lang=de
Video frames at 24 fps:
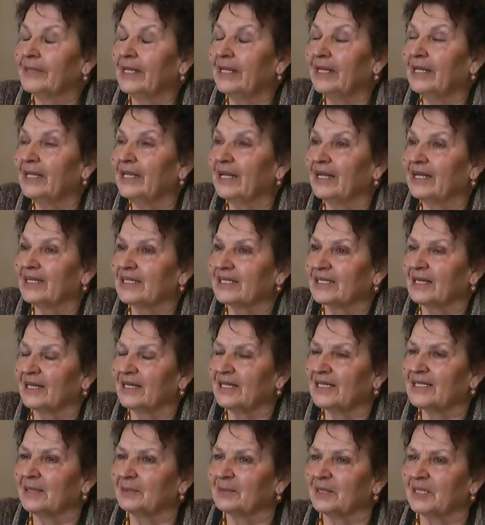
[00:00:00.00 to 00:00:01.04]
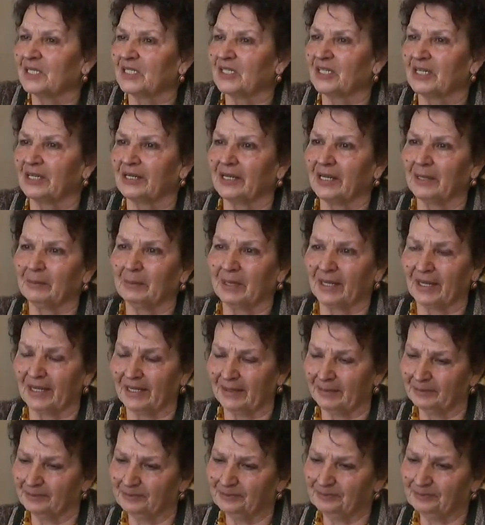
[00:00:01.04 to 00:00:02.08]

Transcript: I ni danas ga nisam našla, nema ga.